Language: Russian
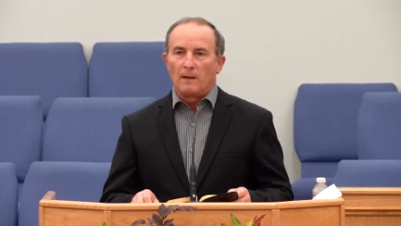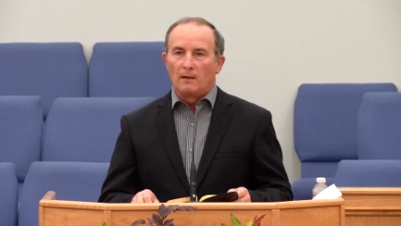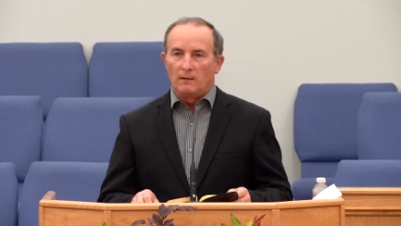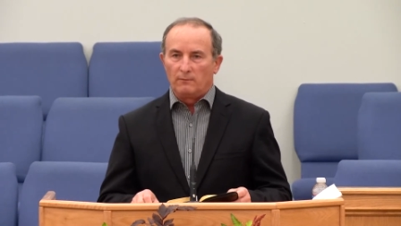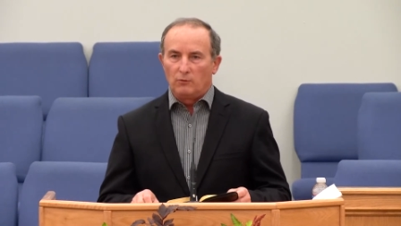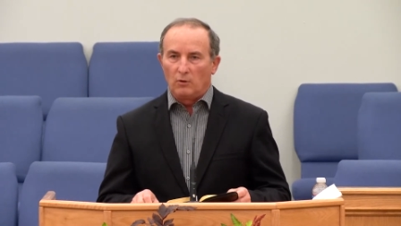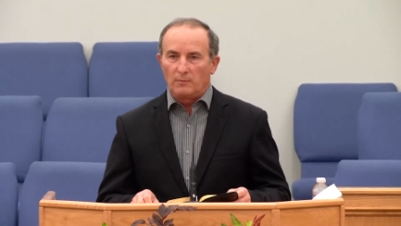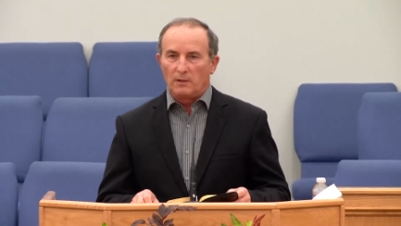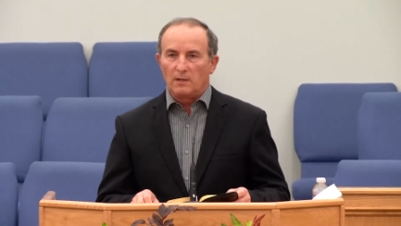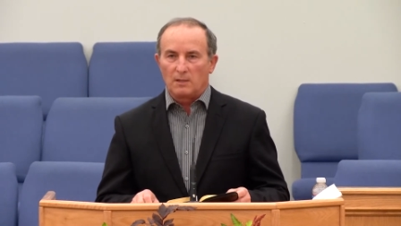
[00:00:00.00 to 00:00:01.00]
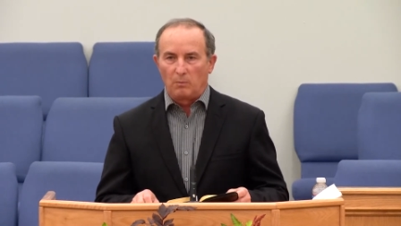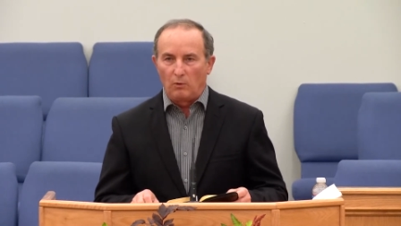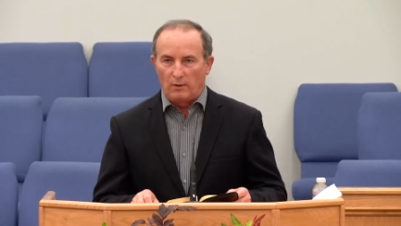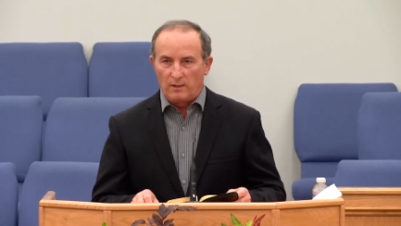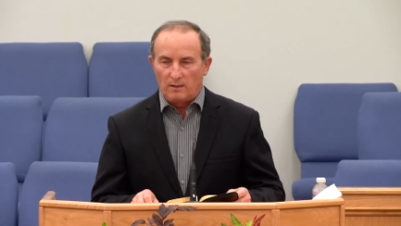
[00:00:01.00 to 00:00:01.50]
в Доме
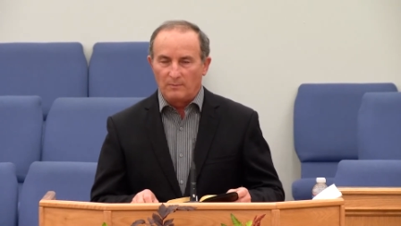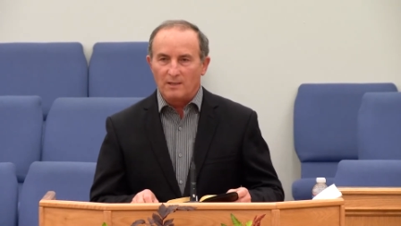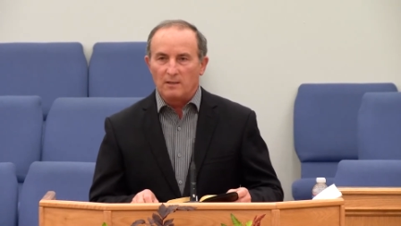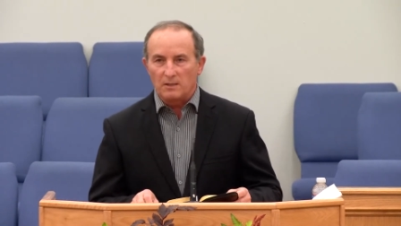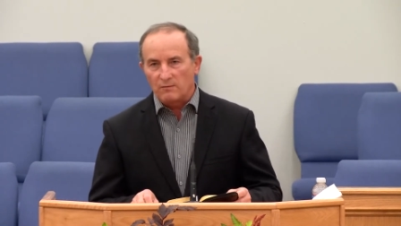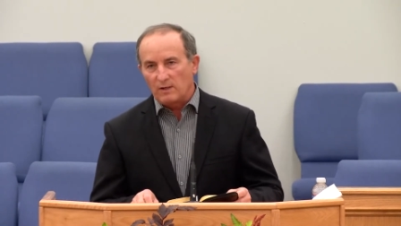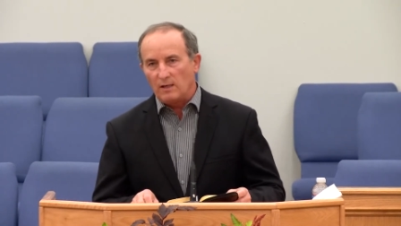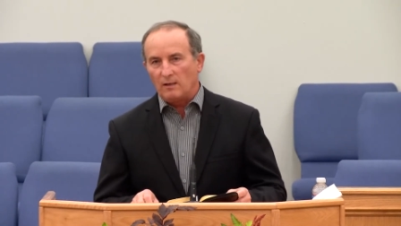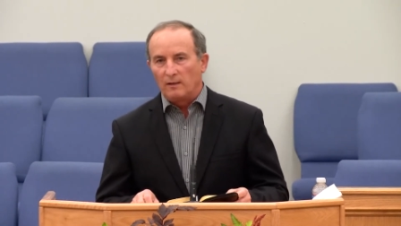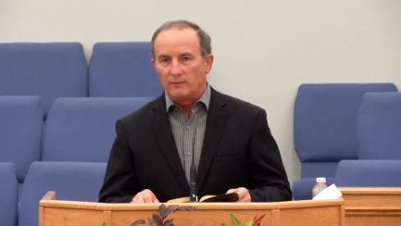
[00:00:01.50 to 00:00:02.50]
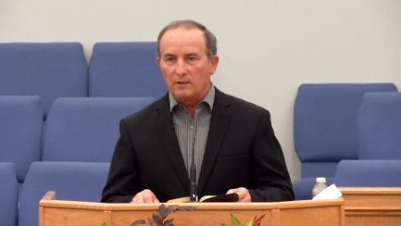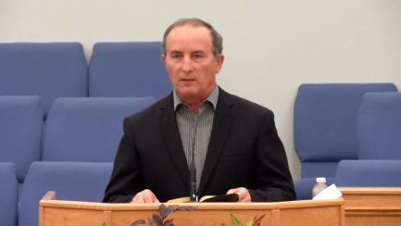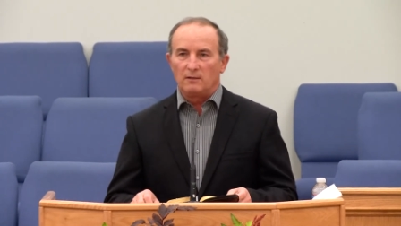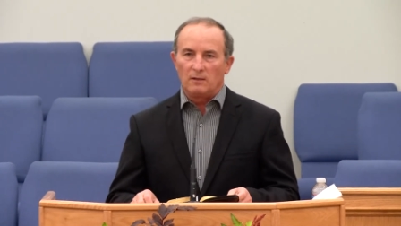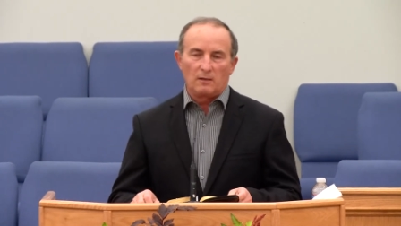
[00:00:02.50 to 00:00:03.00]
Господнем, и извне
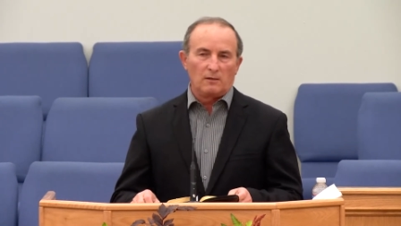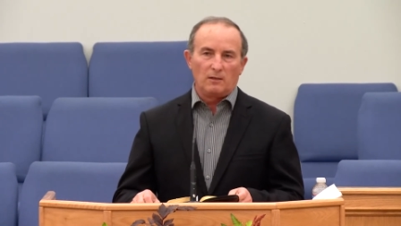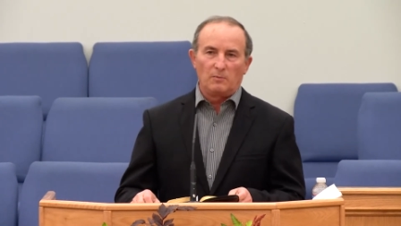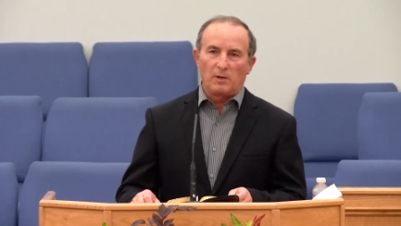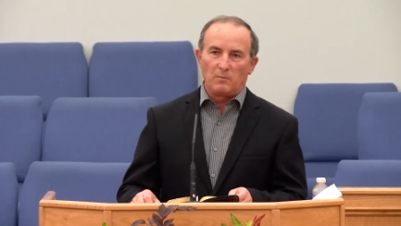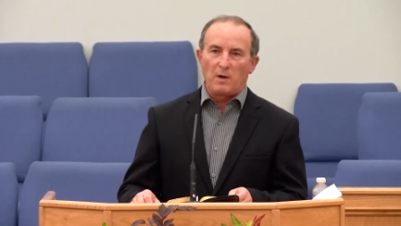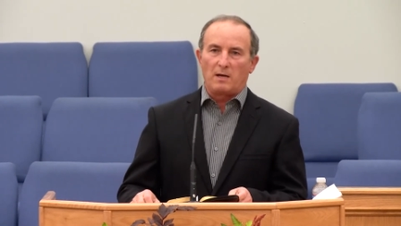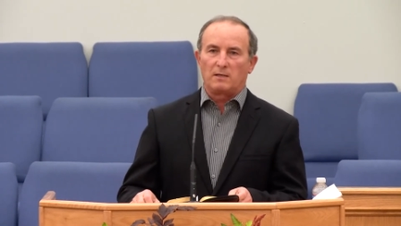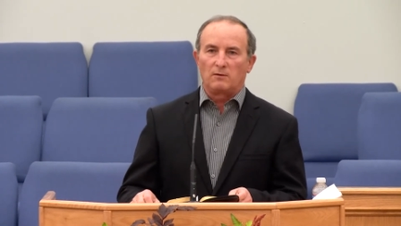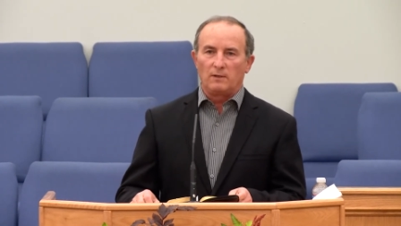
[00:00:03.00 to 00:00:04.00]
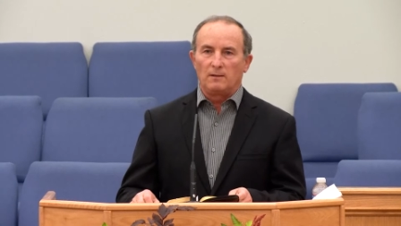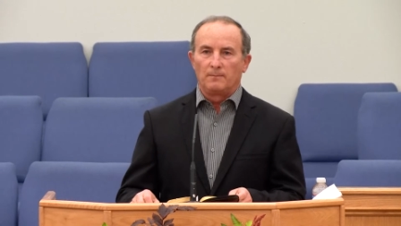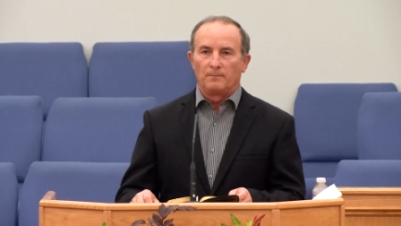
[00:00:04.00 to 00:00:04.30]
нет никаких препятствий.